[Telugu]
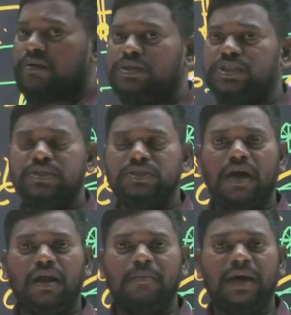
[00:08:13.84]
ఇలా వచ్చిండు
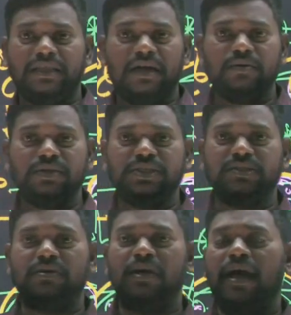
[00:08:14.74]
చాలా బాధగా
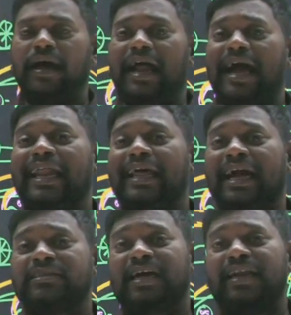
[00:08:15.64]
వచ్చిండు రాగానే
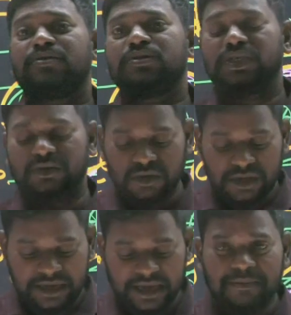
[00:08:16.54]
రాజుగారిని చూసిరు
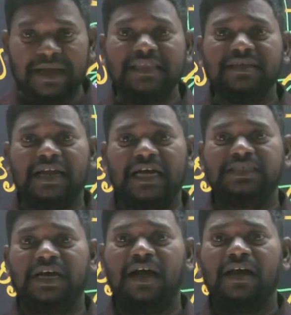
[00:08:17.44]
ఏమైంది
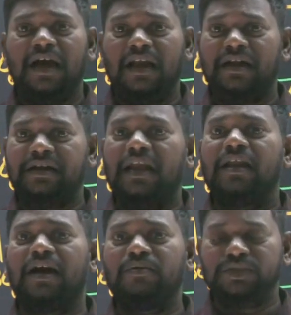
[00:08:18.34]
రాజా అలా
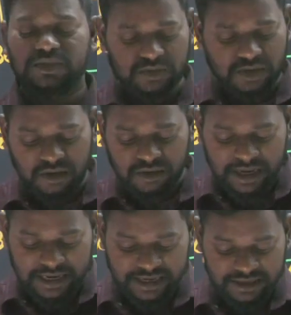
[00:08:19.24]
డల్గా వస్తున్నావు
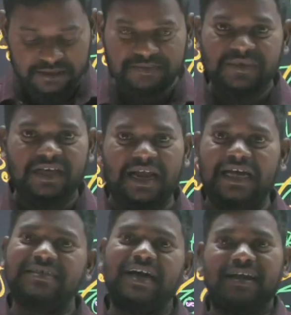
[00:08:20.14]
అని అడిగారు
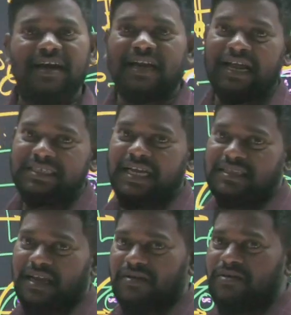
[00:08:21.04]
రాజుగారు
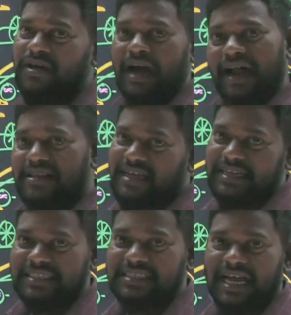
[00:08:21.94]
రచయితలకు
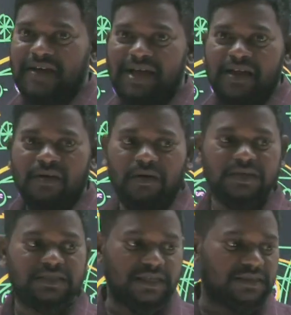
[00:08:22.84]
ఆన్సర్ చేస్తాడు అవే
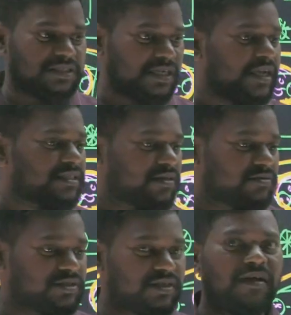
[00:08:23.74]
ఒక్కసారి ఇంత సీరియస్గా
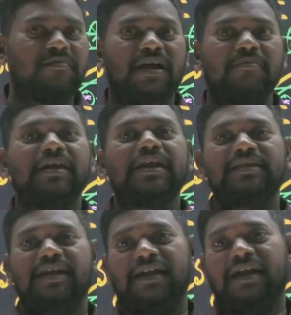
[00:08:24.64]
చూసిండు ఏం రా
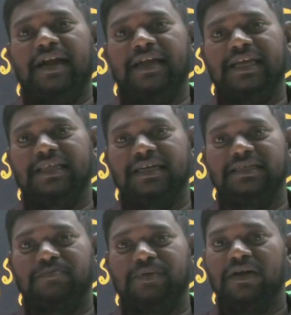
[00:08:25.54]
మీరేదిరా నన్ను అడిగేది
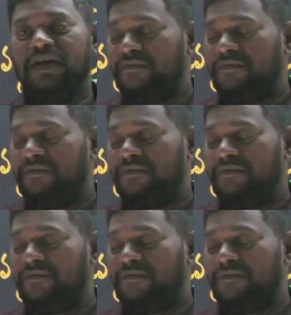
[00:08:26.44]
అని చెప్పి